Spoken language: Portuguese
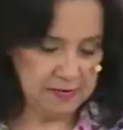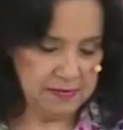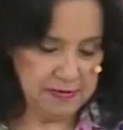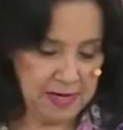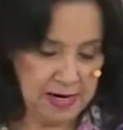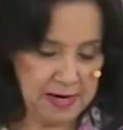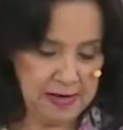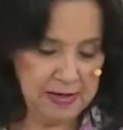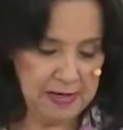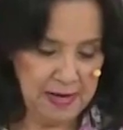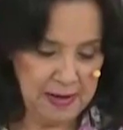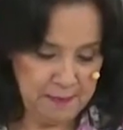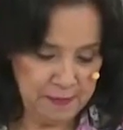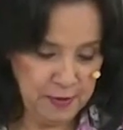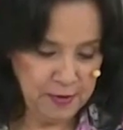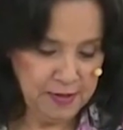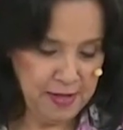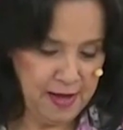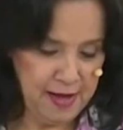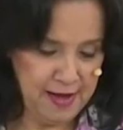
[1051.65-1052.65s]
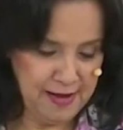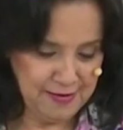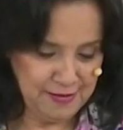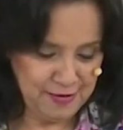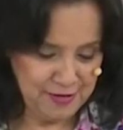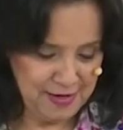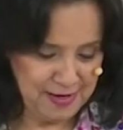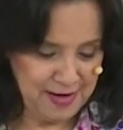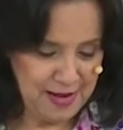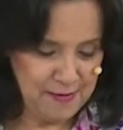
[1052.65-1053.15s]
num carro, ele é potente.
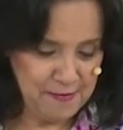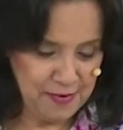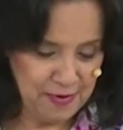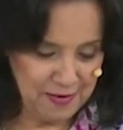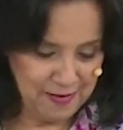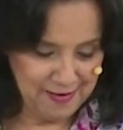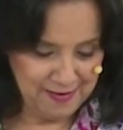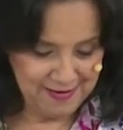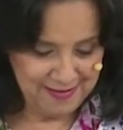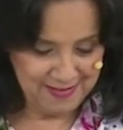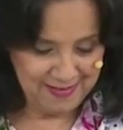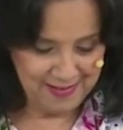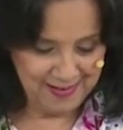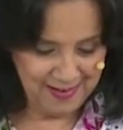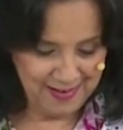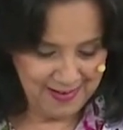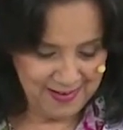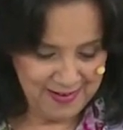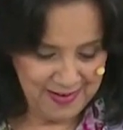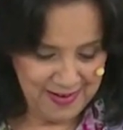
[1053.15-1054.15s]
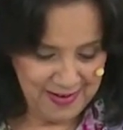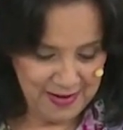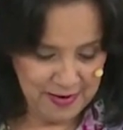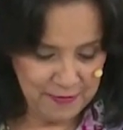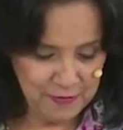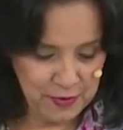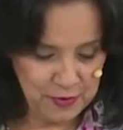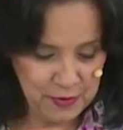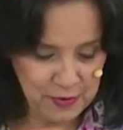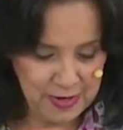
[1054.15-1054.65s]
É potente. É ó,
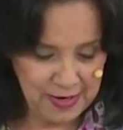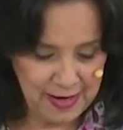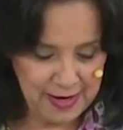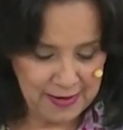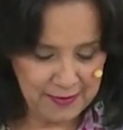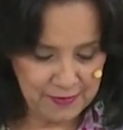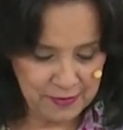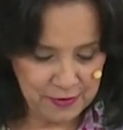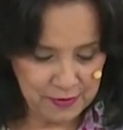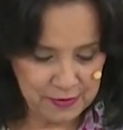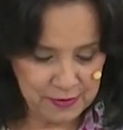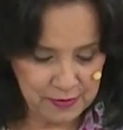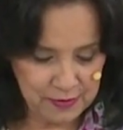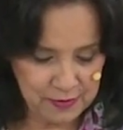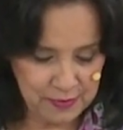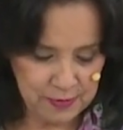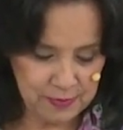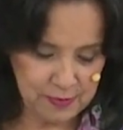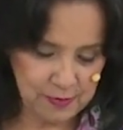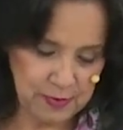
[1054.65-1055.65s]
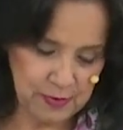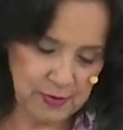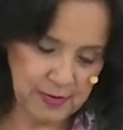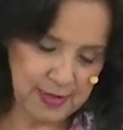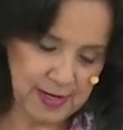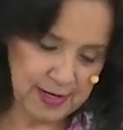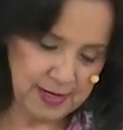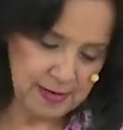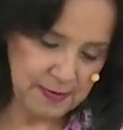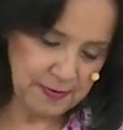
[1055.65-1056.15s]
eu vou, colar, vou, vou
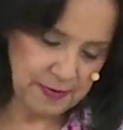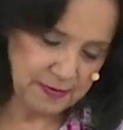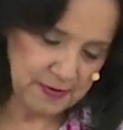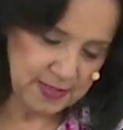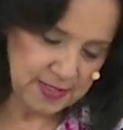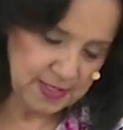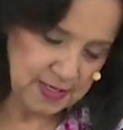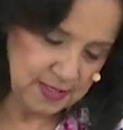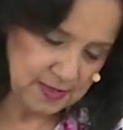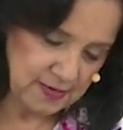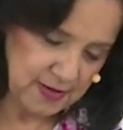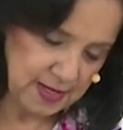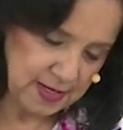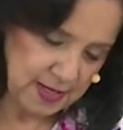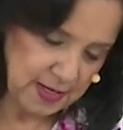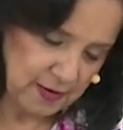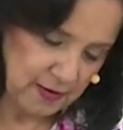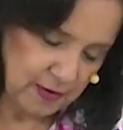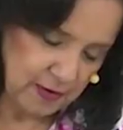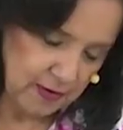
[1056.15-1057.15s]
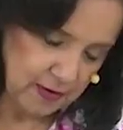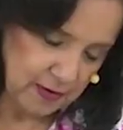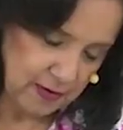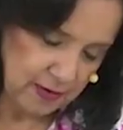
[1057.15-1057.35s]
colocar aqui para vocês verem, ó.